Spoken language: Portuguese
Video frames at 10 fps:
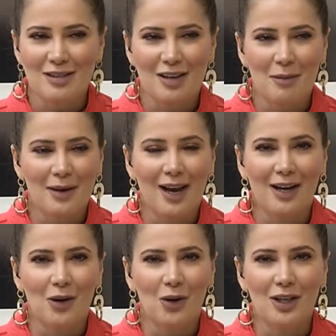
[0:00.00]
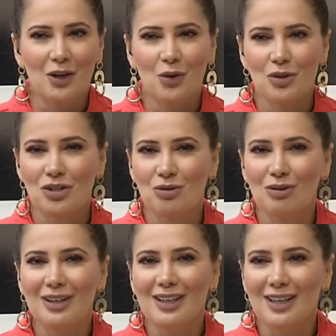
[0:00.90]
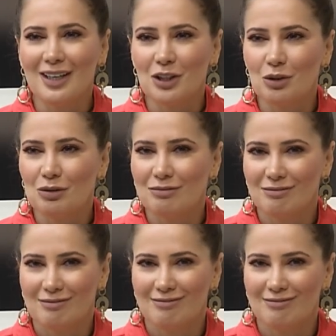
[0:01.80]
Jéssica Braga, olha que rosto lindo,